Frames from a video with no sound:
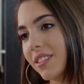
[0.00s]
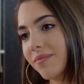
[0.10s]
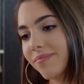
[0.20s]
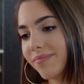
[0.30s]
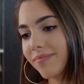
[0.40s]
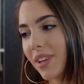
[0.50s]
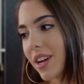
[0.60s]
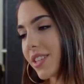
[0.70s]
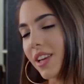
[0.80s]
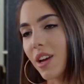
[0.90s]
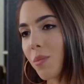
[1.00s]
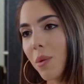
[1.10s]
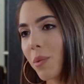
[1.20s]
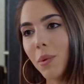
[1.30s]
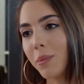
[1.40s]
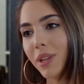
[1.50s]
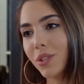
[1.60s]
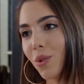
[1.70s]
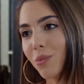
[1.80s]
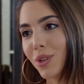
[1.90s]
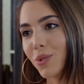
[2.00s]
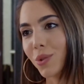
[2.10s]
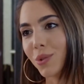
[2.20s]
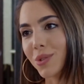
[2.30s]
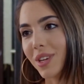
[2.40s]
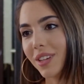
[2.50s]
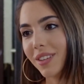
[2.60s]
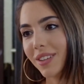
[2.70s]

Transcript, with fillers: deyin. Her şeye rağmen babamın yanında olmak çok güzel.